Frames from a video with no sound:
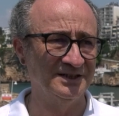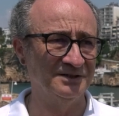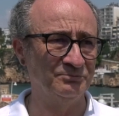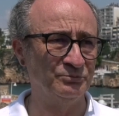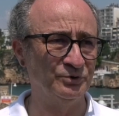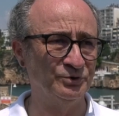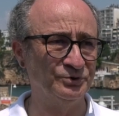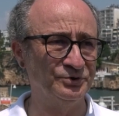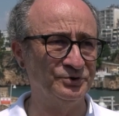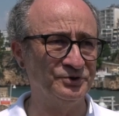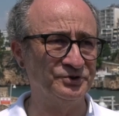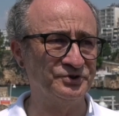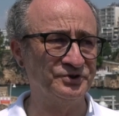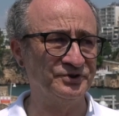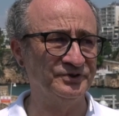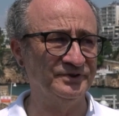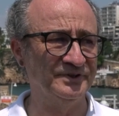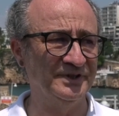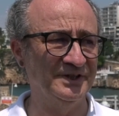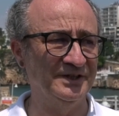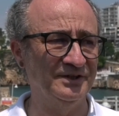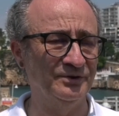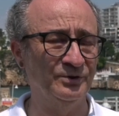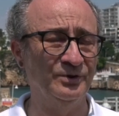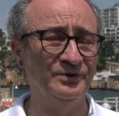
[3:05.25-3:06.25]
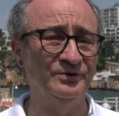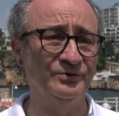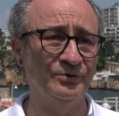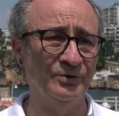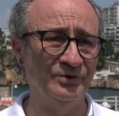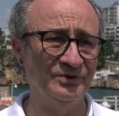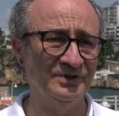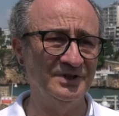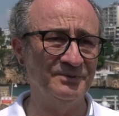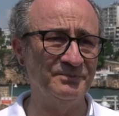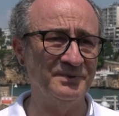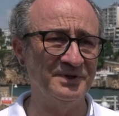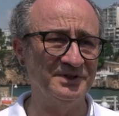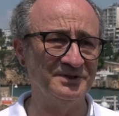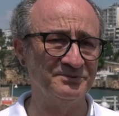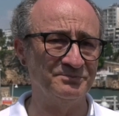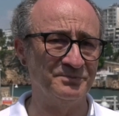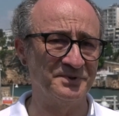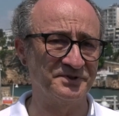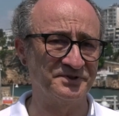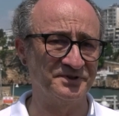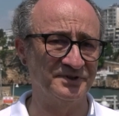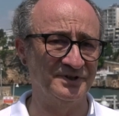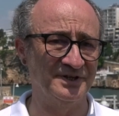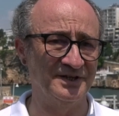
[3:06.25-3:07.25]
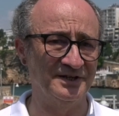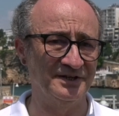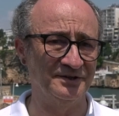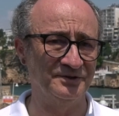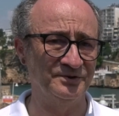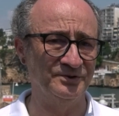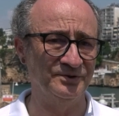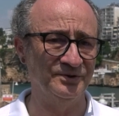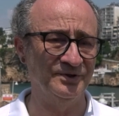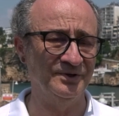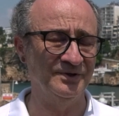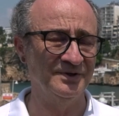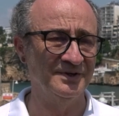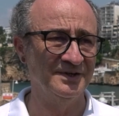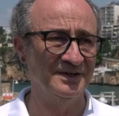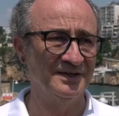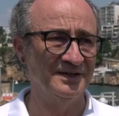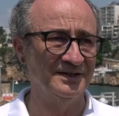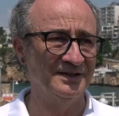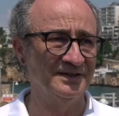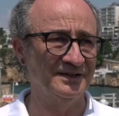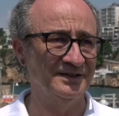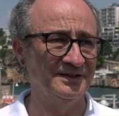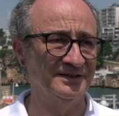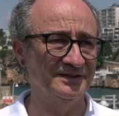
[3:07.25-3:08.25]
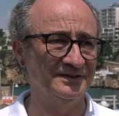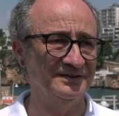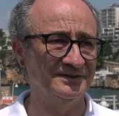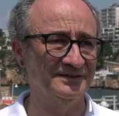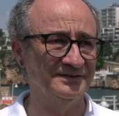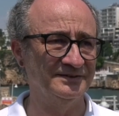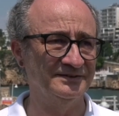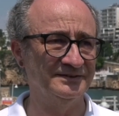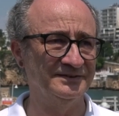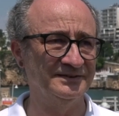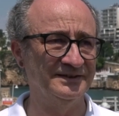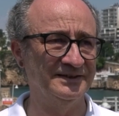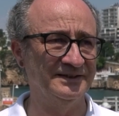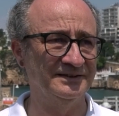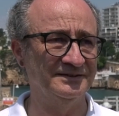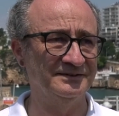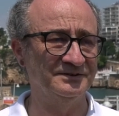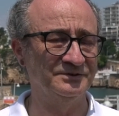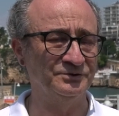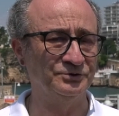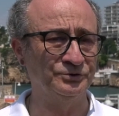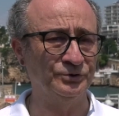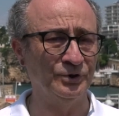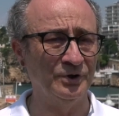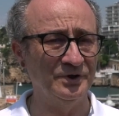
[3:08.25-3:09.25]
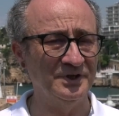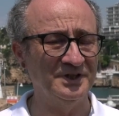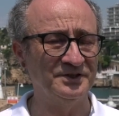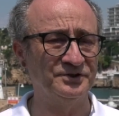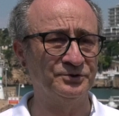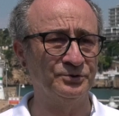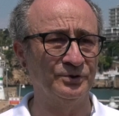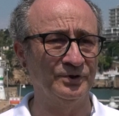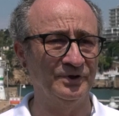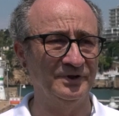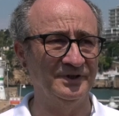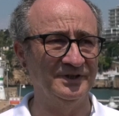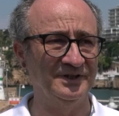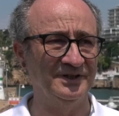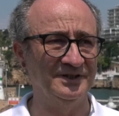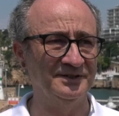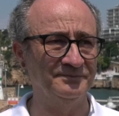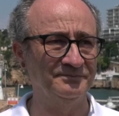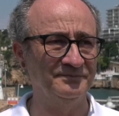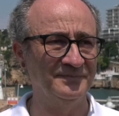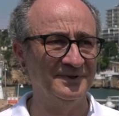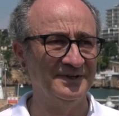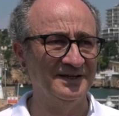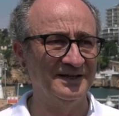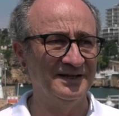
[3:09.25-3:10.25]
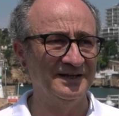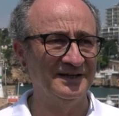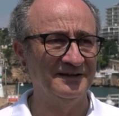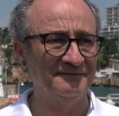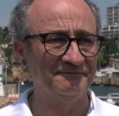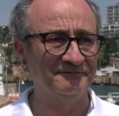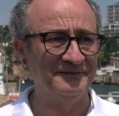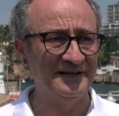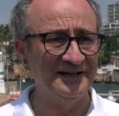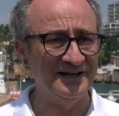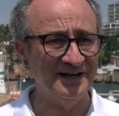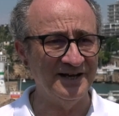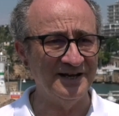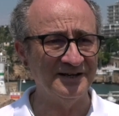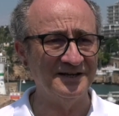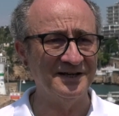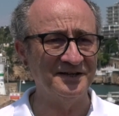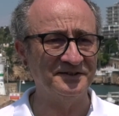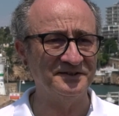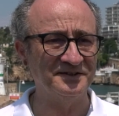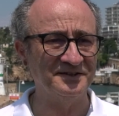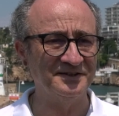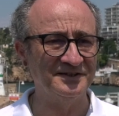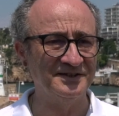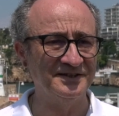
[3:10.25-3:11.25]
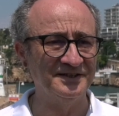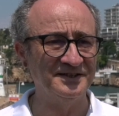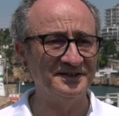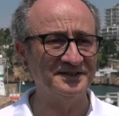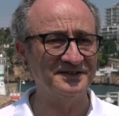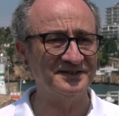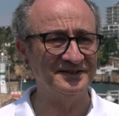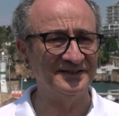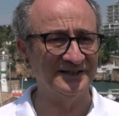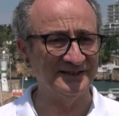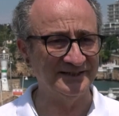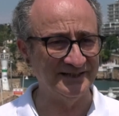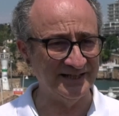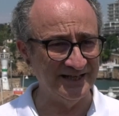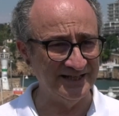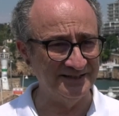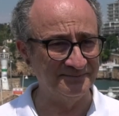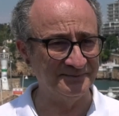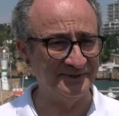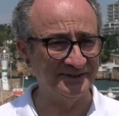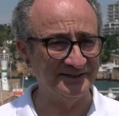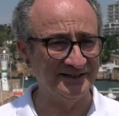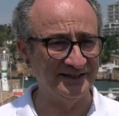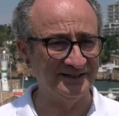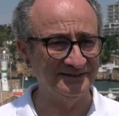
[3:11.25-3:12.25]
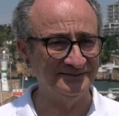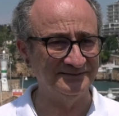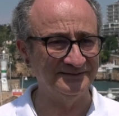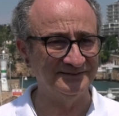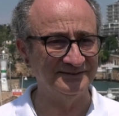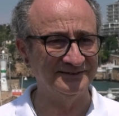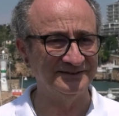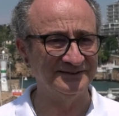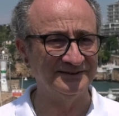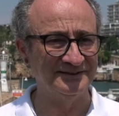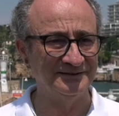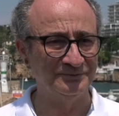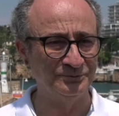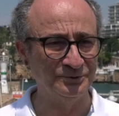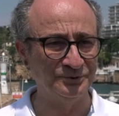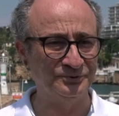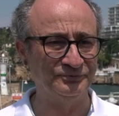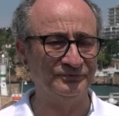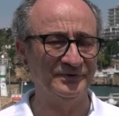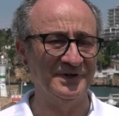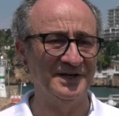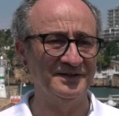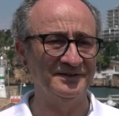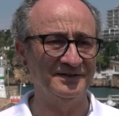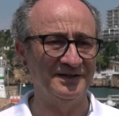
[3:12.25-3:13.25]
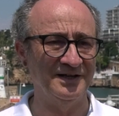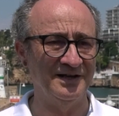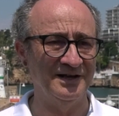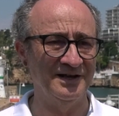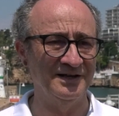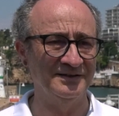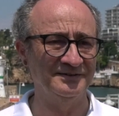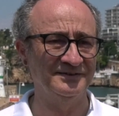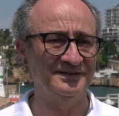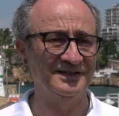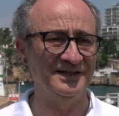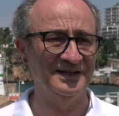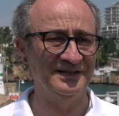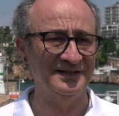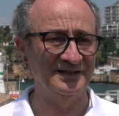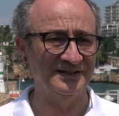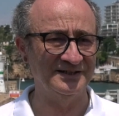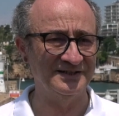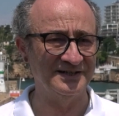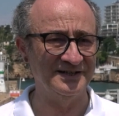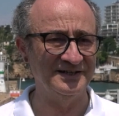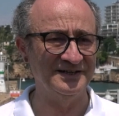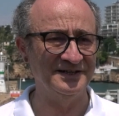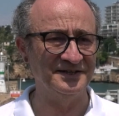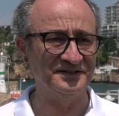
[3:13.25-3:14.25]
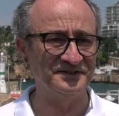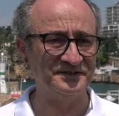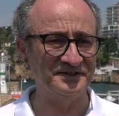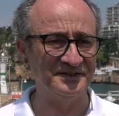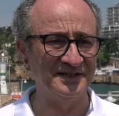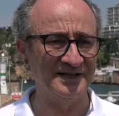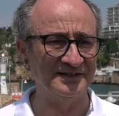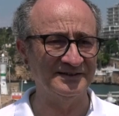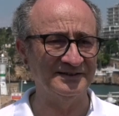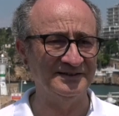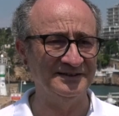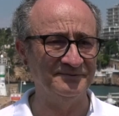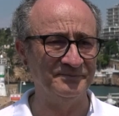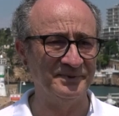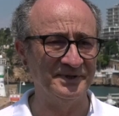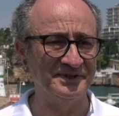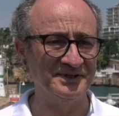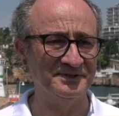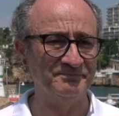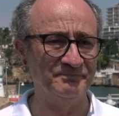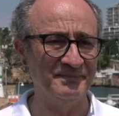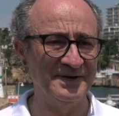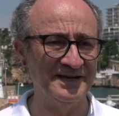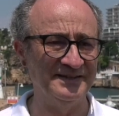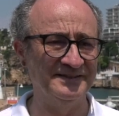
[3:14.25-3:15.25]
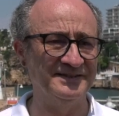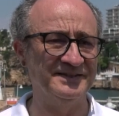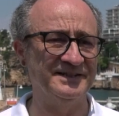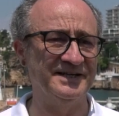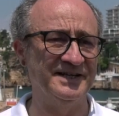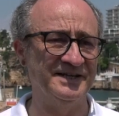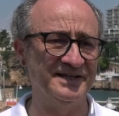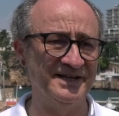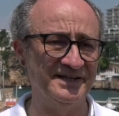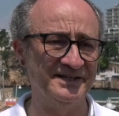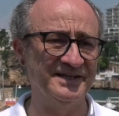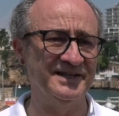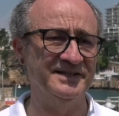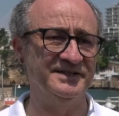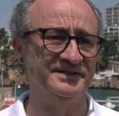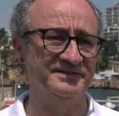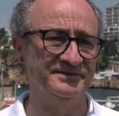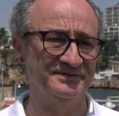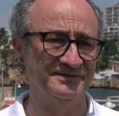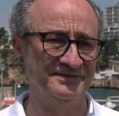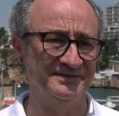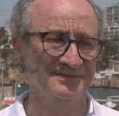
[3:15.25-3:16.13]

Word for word: E, bunun için de ön, önlem alınması gerekiyor. E, şöyle söyleyelim, felaketin kıyısına gelmeden lütfen Antalya Kaleiçi Yat Limanı mendireğine gelin.